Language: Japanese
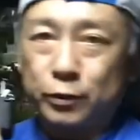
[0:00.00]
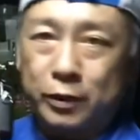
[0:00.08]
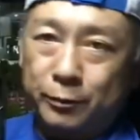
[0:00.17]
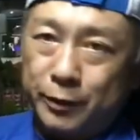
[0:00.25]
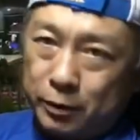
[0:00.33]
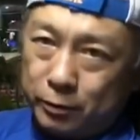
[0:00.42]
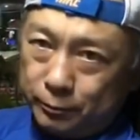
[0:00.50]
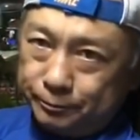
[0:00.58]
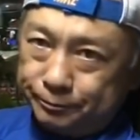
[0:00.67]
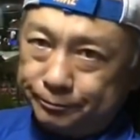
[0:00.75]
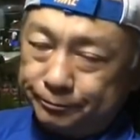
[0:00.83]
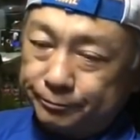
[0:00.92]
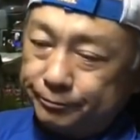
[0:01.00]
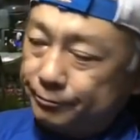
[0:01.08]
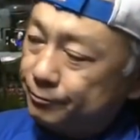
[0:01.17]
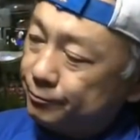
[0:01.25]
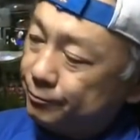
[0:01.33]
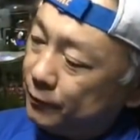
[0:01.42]
のカメラを、
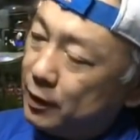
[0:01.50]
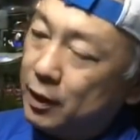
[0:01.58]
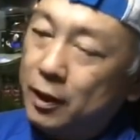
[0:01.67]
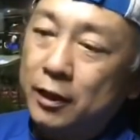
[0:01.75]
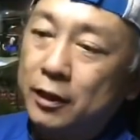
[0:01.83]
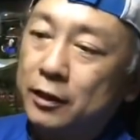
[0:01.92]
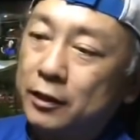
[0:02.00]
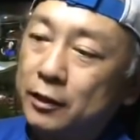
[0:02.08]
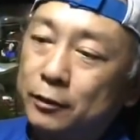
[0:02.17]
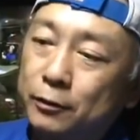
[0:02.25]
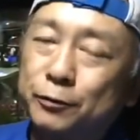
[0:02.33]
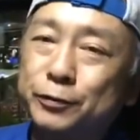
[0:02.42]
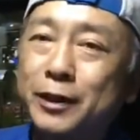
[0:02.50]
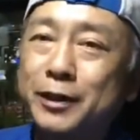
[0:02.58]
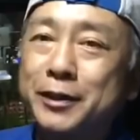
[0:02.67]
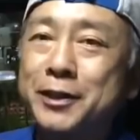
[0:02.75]
あ、蓋が